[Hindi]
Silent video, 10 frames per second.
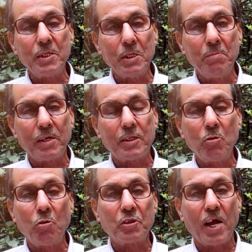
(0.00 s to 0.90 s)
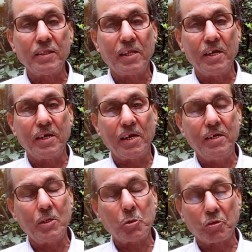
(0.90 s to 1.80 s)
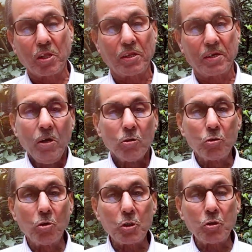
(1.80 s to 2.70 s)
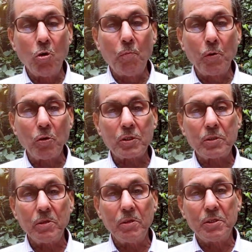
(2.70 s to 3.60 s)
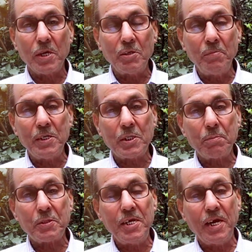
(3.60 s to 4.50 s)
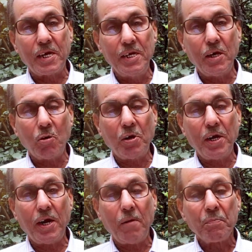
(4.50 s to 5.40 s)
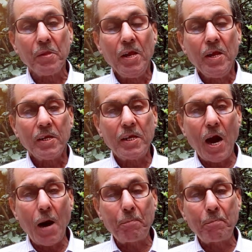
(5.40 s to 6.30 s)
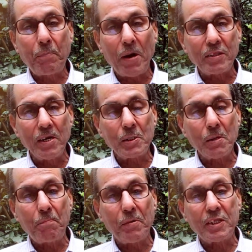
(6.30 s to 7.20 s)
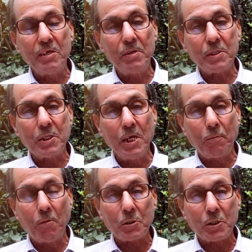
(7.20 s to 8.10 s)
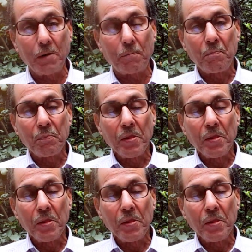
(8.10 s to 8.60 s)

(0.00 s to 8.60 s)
किसी व्यक्ति को दान देने के लिए स्वतंत्र हैं तो दोस्तों उपरोक्त जजमेंट सबसे यह क्लियर हो गया कि आप पैतृक संपत्ति में सिर्फ और सिर्फ